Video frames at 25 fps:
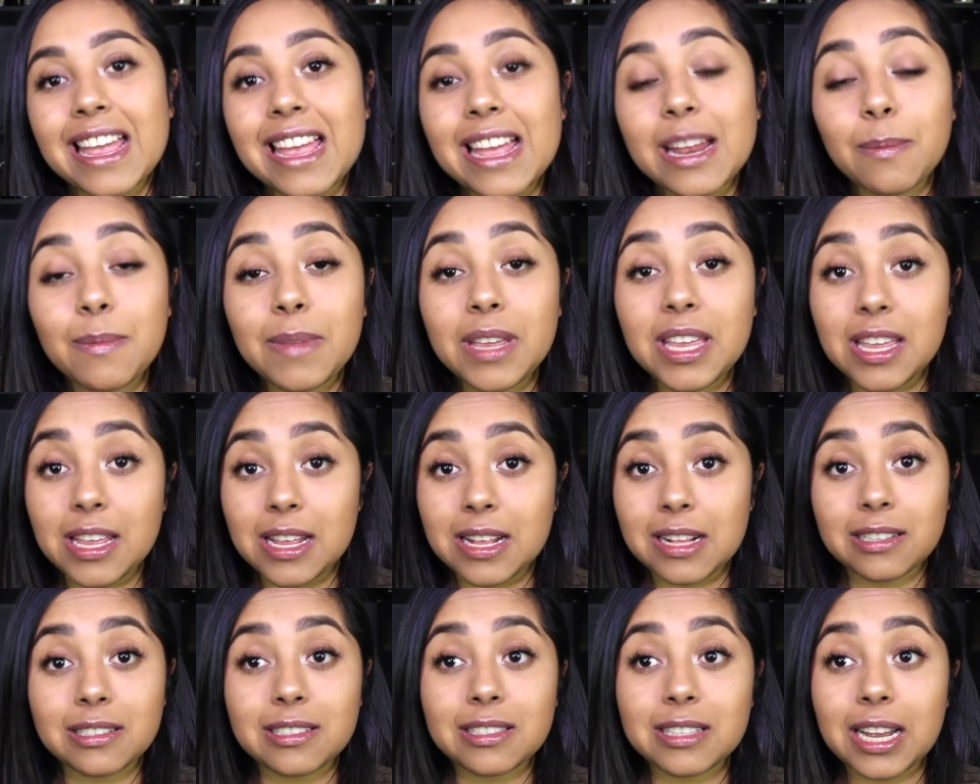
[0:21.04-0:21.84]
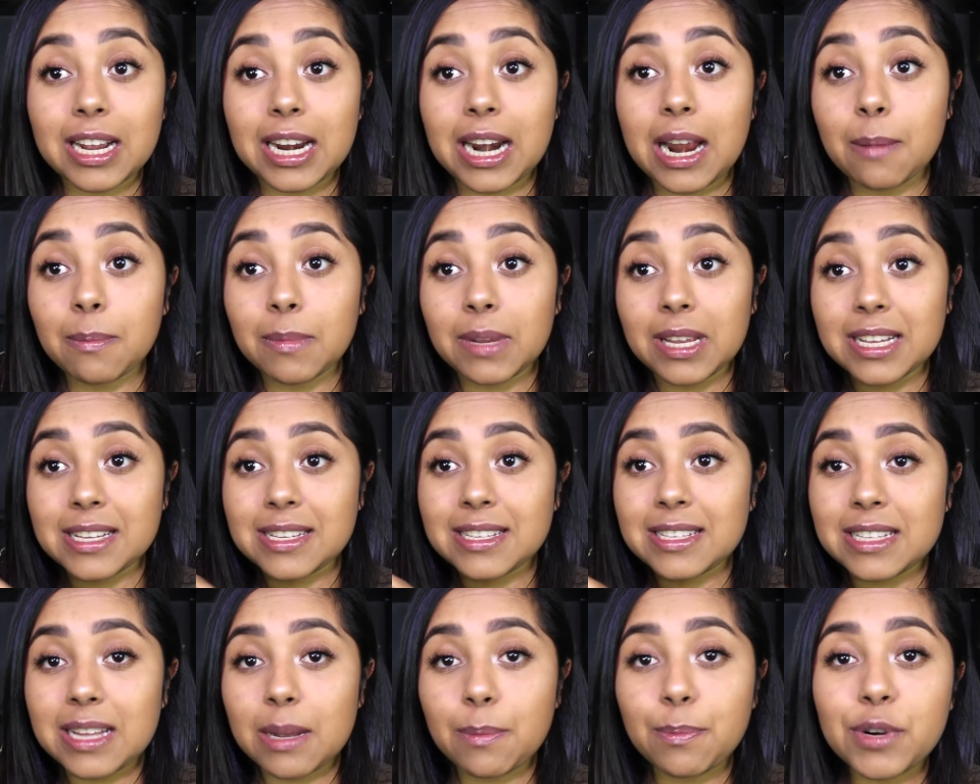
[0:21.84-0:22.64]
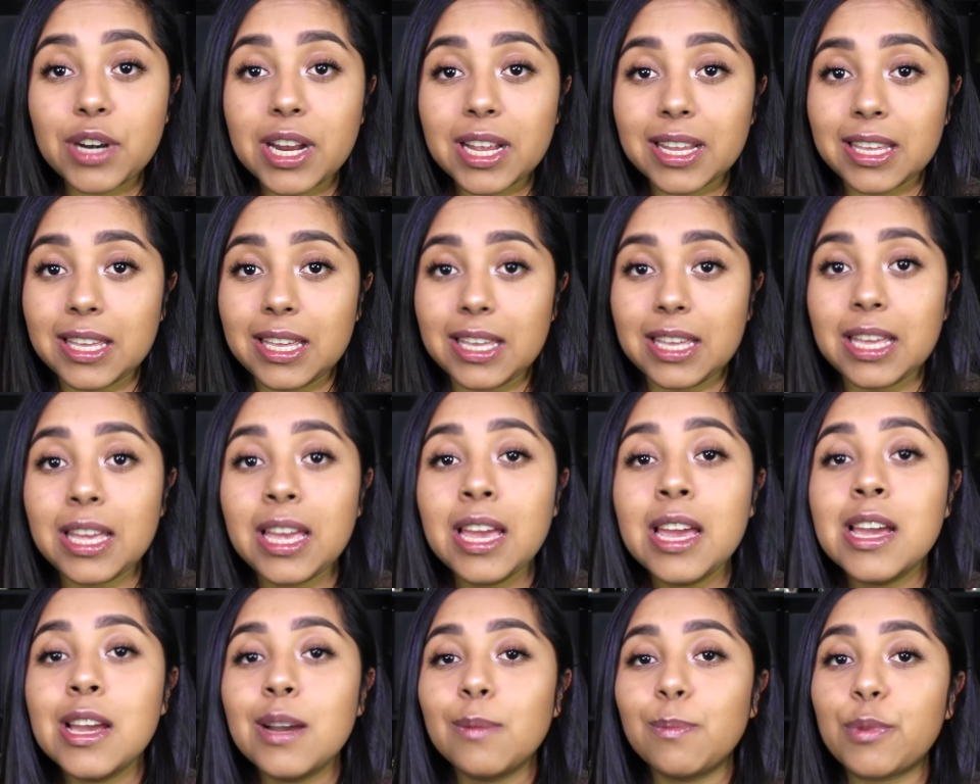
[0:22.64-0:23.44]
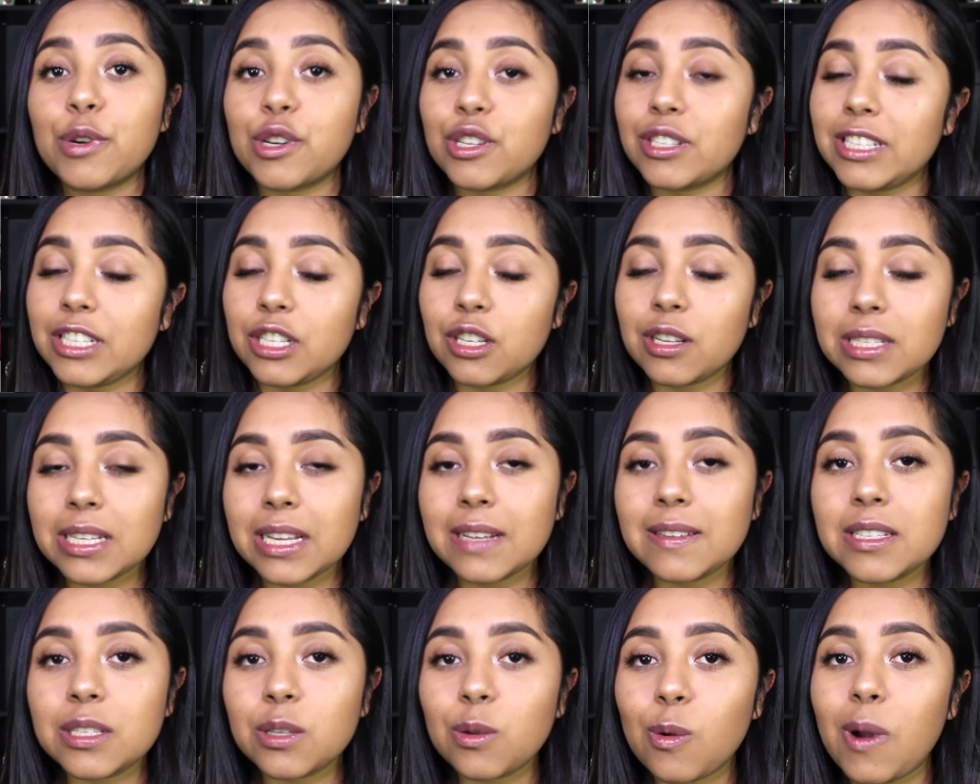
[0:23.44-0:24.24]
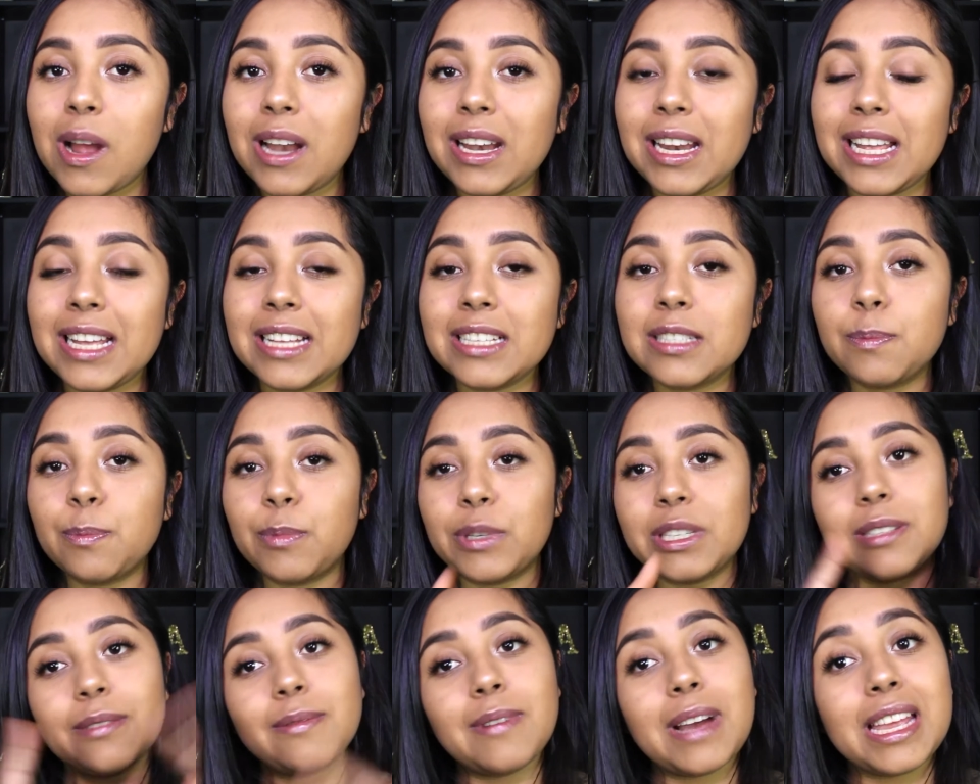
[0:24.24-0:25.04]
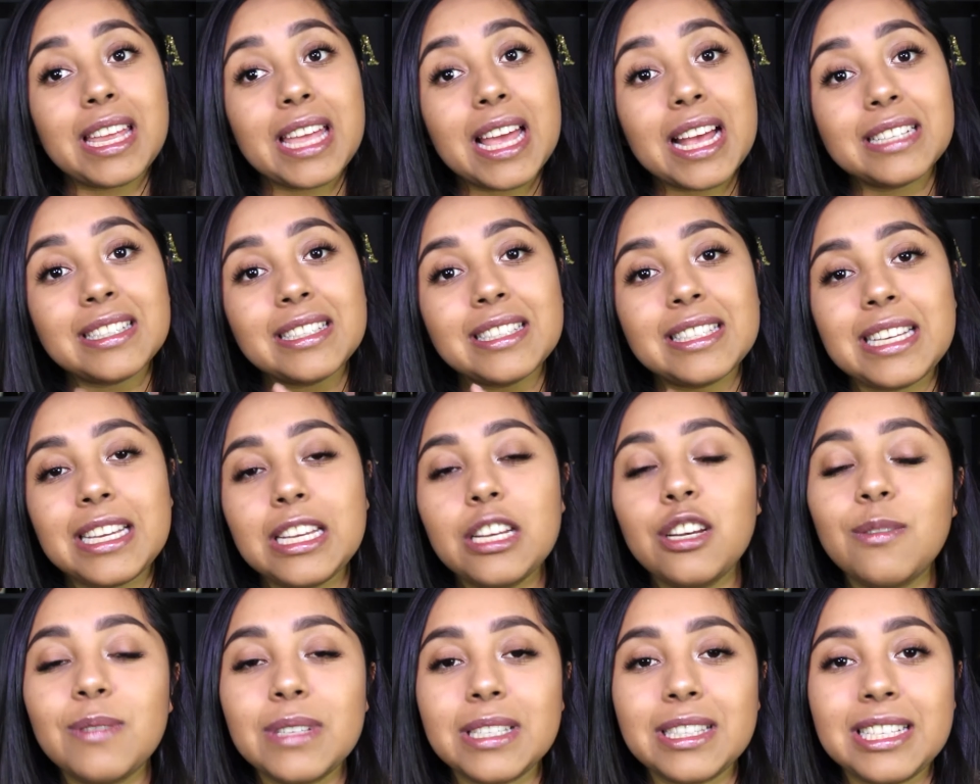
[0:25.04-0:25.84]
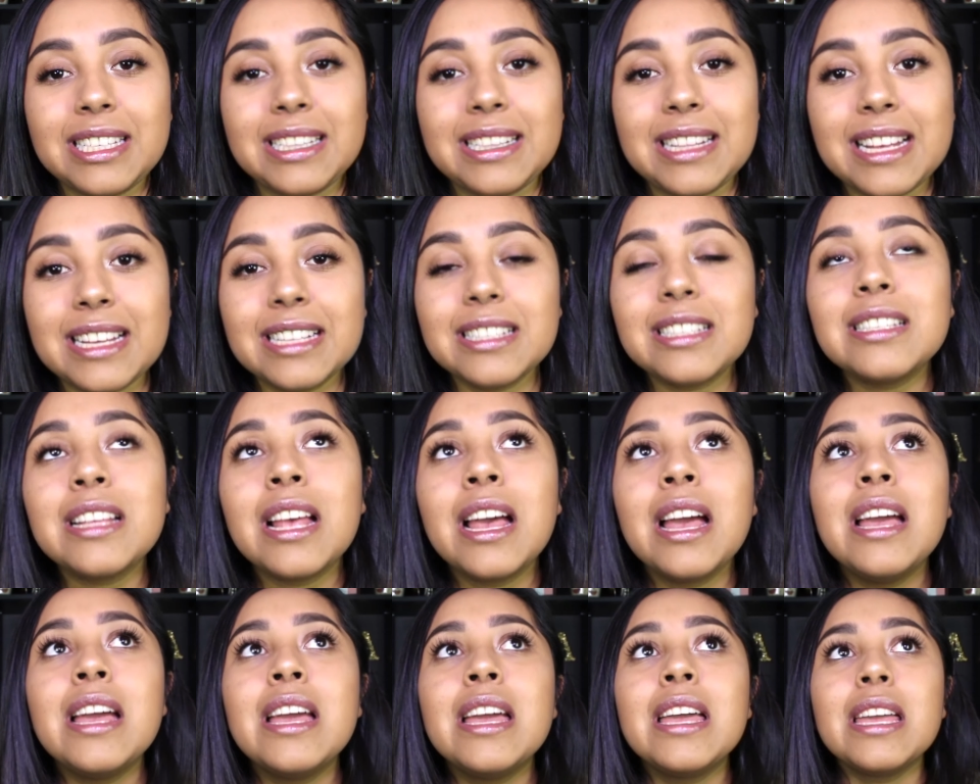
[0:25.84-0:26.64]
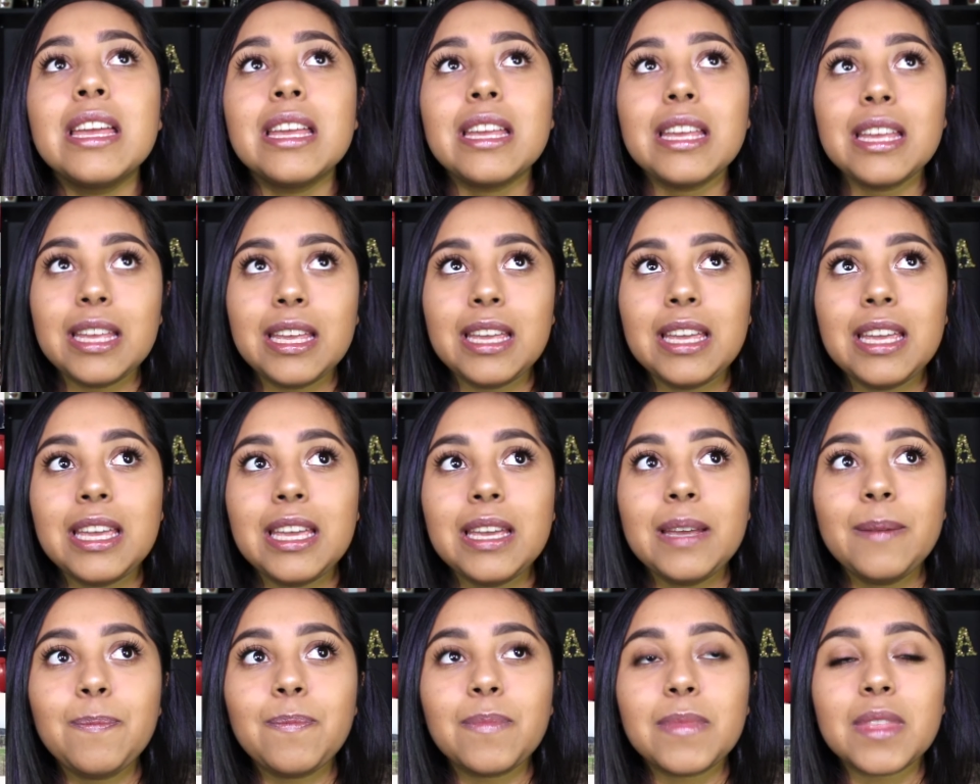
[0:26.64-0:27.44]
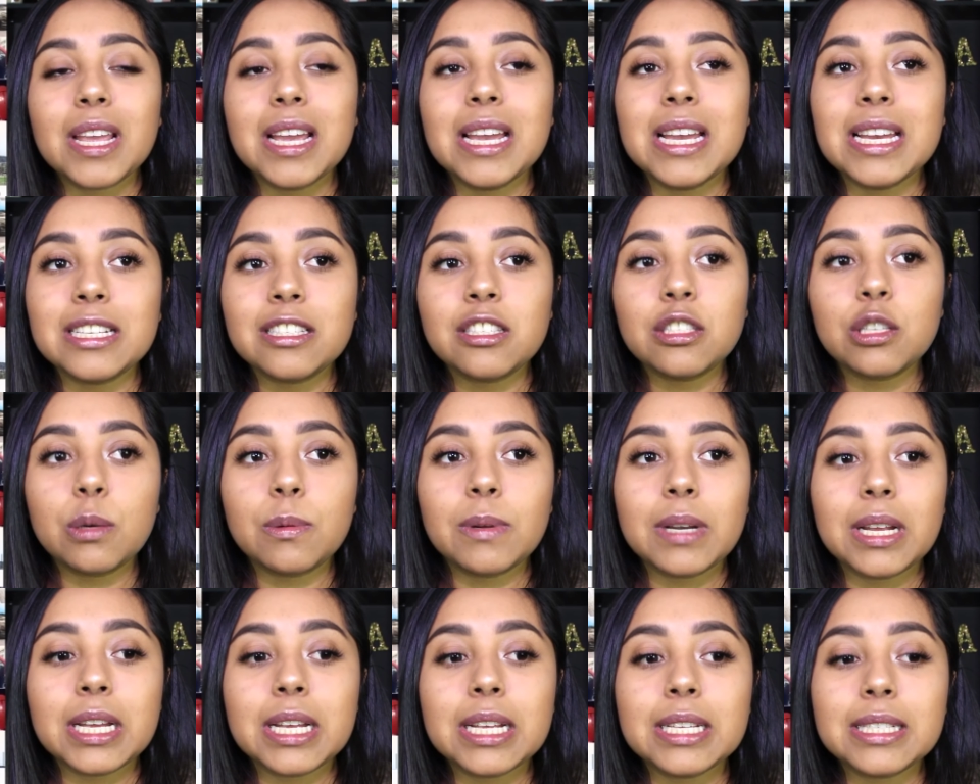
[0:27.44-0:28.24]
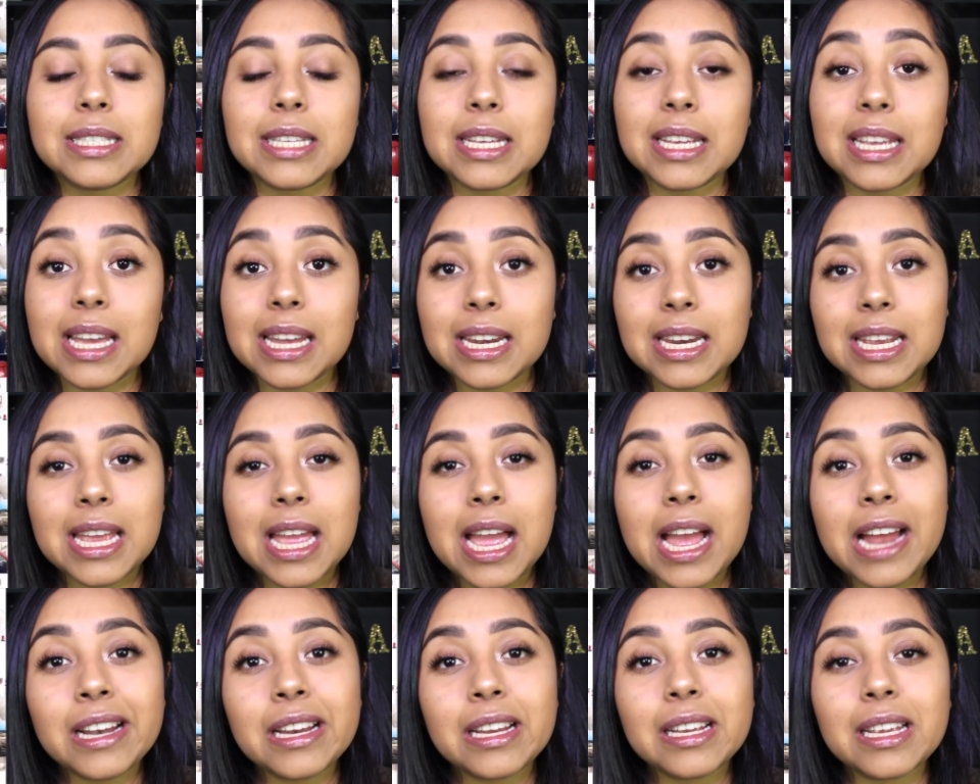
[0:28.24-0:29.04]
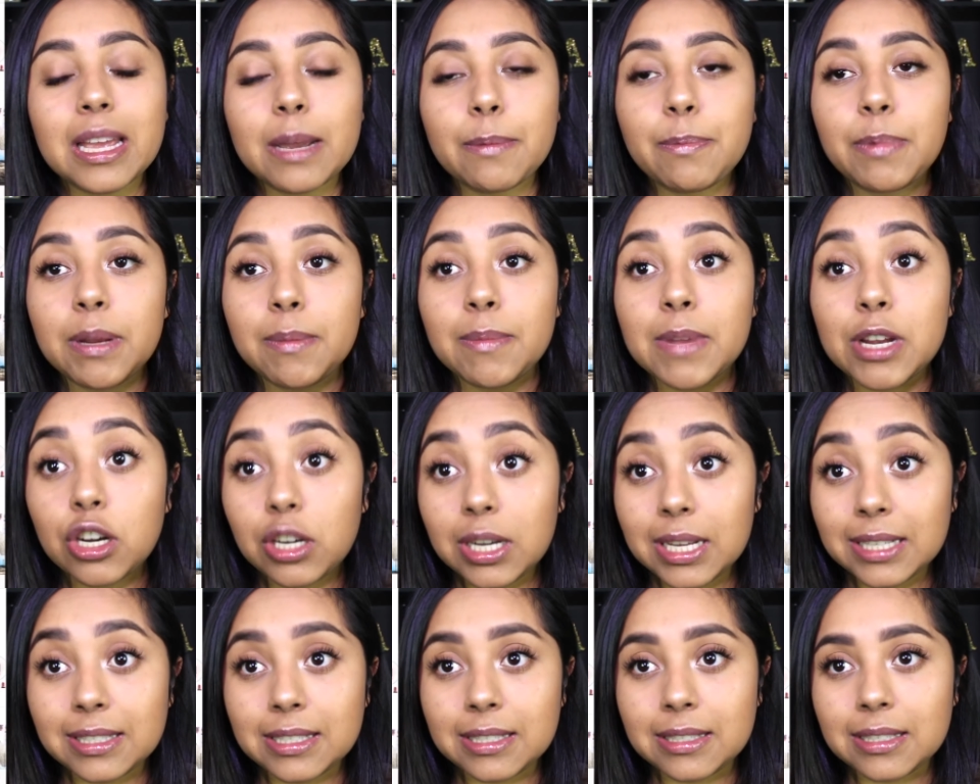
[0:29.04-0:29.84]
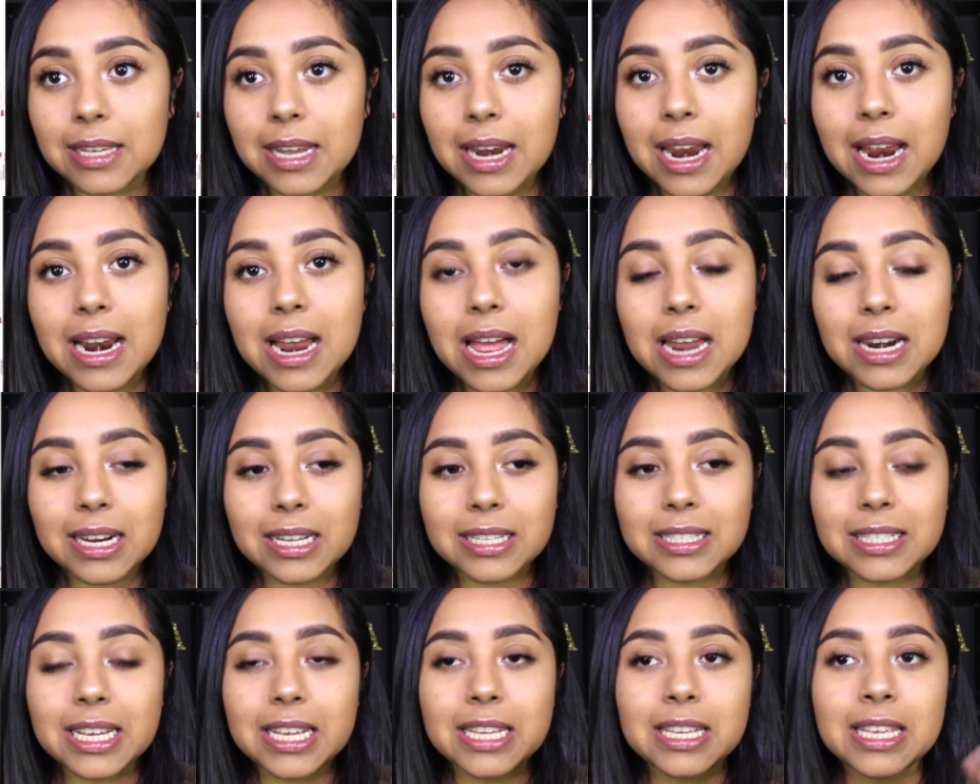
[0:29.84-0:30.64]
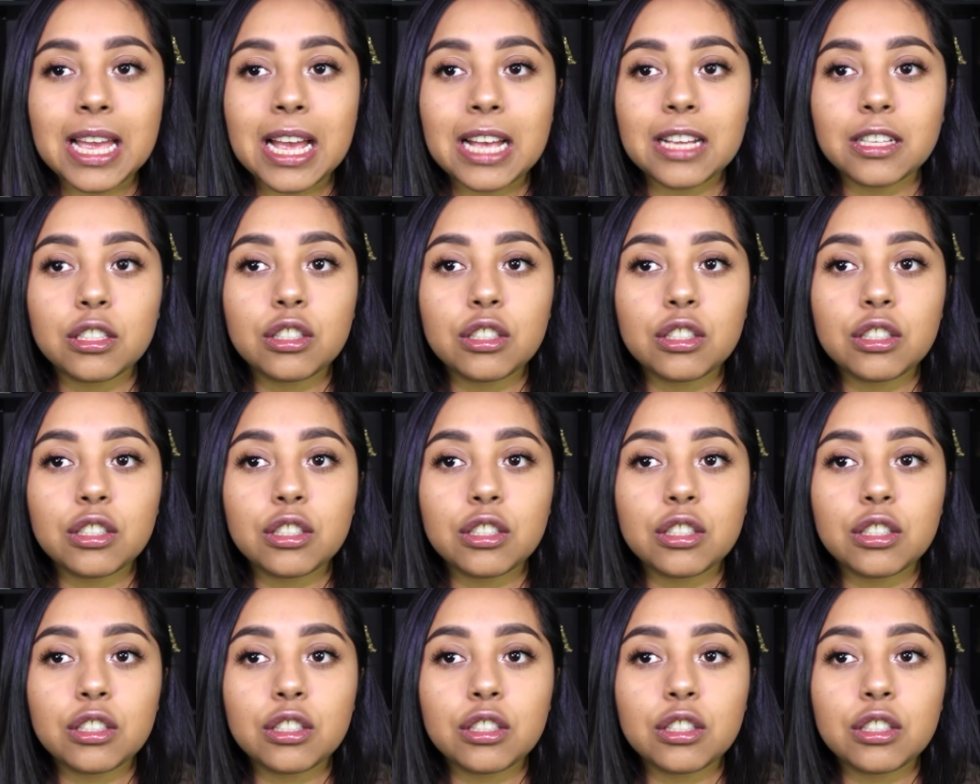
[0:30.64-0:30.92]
en mi Instagram que está por aquí, por si no sabes cuál es, pues vayas y lo visites y es sobre si querían que primero les hiciera la reseña